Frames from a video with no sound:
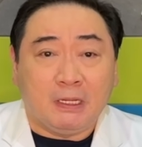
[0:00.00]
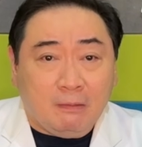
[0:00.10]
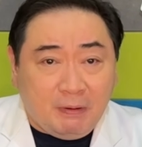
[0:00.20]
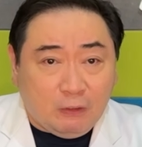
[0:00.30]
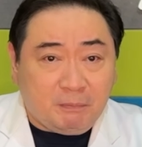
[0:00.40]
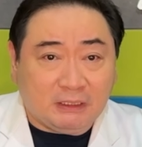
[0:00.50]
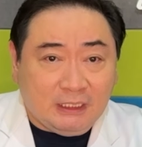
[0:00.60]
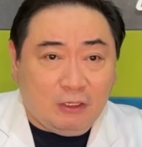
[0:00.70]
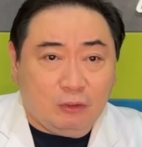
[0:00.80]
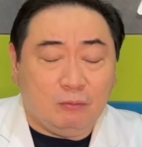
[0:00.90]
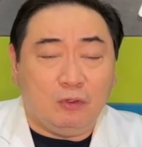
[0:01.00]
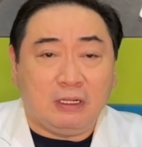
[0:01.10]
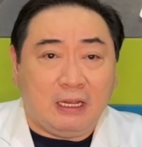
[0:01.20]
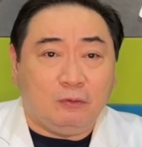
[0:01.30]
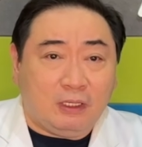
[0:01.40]
Pero pag tinanong mo,
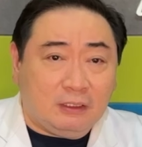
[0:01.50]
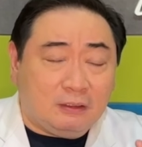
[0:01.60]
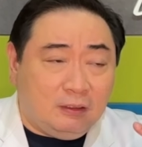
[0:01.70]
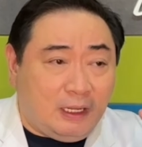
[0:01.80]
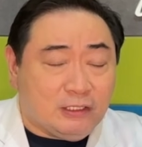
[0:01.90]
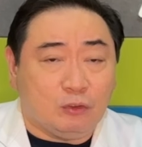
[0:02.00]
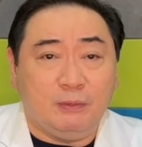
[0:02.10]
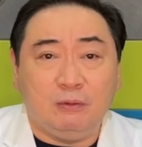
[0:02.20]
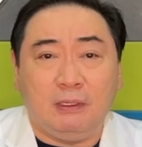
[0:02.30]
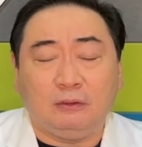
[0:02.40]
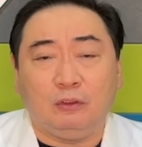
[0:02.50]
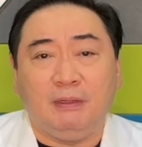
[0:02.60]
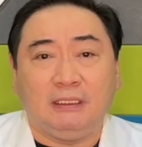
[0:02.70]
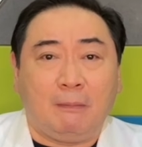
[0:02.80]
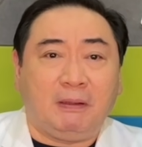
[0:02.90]
gaano ka lakas uminom ng
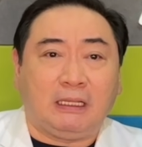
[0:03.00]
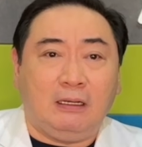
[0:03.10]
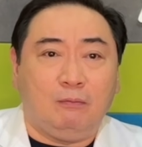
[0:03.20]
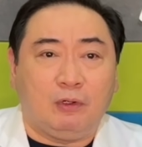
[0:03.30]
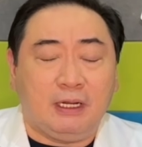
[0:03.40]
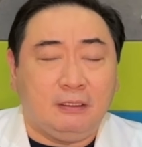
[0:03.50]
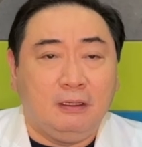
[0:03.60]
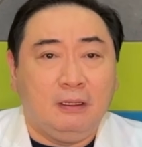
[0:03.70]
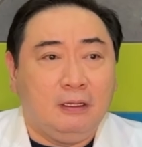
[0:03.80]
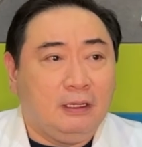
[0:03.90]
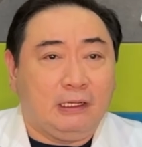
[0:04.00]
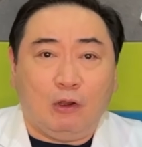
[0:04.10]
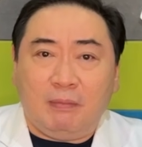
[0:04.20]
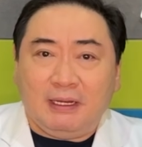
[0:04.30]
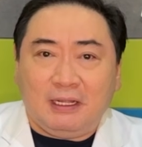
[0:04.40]
tubig, dapat alam mo rin. Ikaw
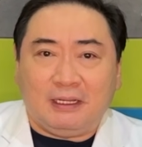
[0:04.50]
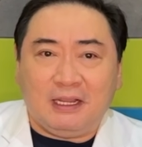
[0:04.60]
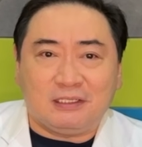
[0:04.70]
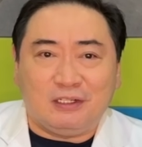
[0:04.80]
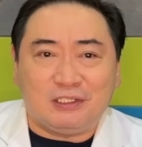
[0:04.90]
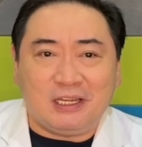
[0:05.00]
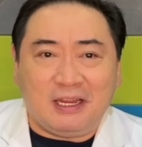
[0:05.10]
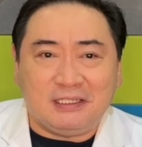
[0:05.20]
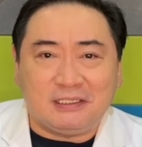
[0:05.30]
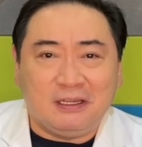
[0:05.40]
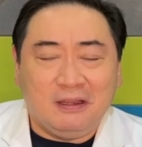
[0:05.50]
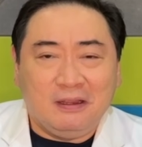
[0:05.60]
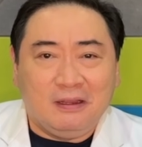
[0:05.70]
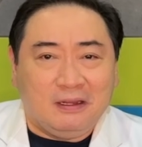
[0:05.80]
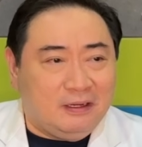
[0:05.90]
ba'y nag-exercise?
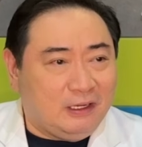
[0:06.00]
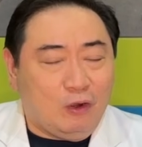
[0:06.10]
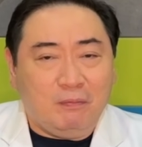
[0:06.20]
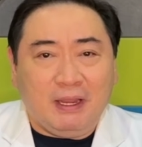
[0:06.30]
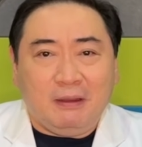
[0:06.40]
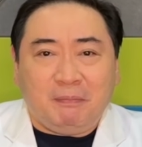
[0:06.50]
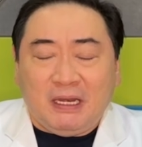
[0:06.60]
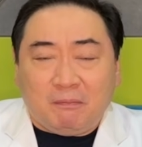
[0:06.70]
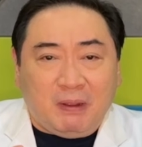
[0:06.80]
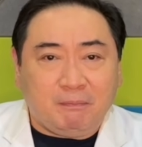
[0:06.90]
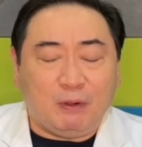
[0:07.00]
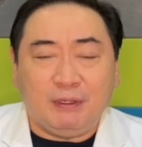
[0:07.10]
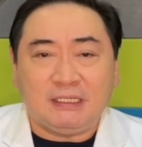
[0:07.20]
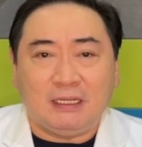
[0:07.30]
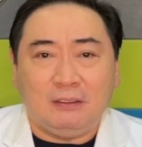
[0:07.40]
Ikaw ba'y
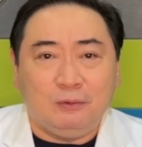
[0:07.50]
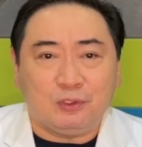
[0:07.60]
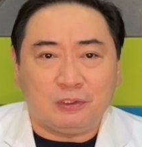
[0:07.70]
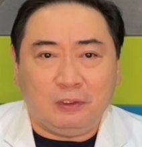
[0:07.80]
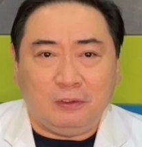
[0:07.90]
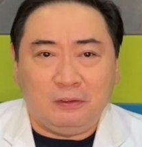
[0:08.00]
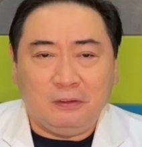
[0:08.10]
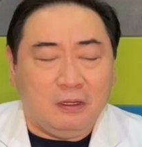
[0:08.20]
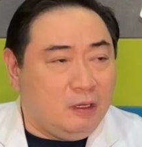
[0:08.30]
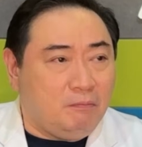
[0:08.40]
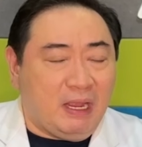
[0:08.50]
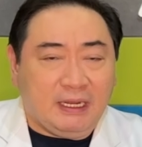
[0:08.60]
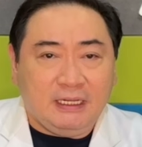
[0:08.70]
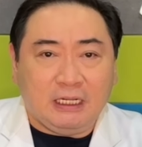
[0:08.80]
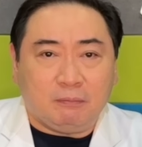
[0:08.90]
pinagpapawisan ng gusto?
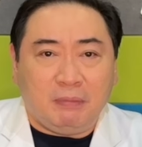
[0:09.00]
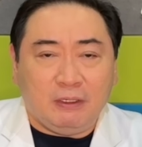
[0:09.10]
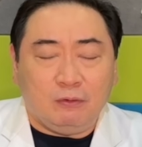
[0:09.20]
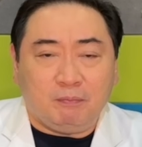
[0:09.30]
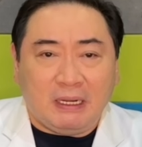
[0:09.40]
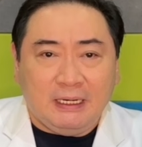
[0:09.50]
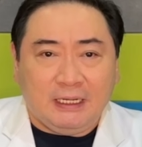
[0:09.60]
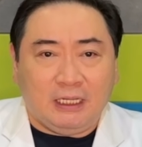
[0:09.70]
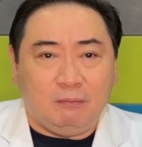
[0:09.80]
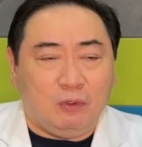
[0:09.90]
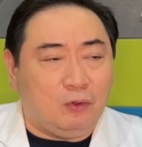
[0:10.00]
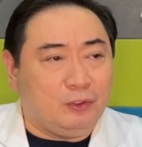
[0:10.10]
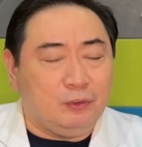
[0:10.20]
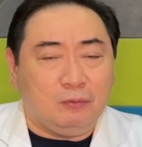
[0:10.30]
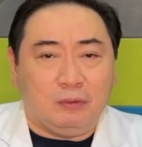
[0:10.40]
Mainit ba yung paligid mo o
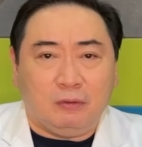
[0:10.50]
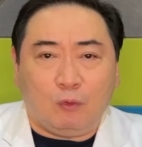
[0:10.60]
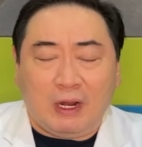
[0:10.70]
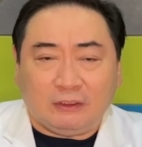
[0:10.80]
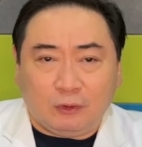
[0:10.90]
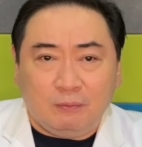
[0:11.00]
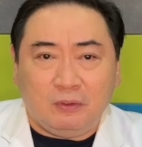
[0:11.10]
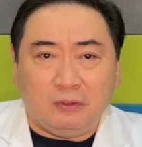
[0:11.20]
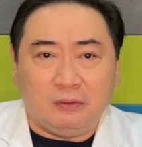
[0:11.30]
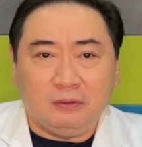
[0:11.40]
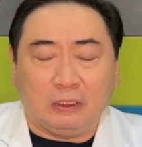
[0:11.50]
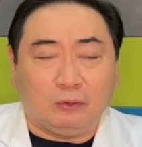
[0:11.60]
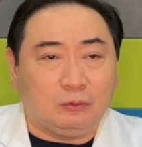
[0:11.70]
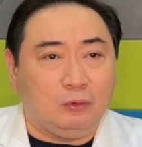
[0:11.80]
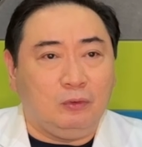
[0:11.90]
yung kwarto mo?
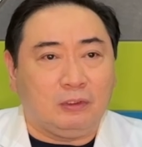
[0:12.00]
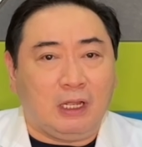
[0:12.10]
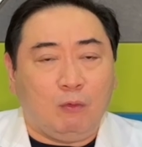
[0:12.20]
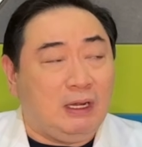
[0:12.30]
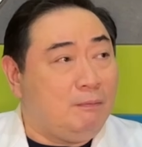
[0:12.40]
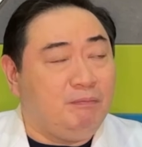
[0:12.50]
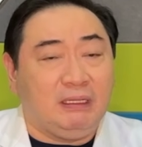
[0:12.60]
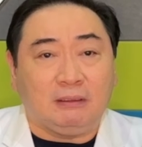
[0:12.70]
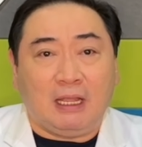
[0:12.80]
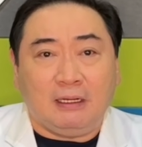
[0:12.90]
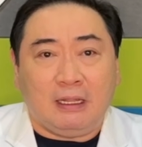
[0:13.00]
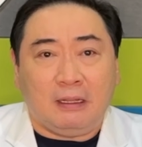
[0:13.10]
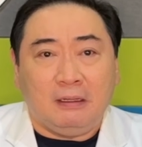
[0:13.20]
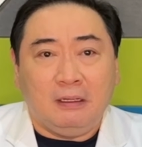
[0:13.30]
Natutulog ka, walang bintana.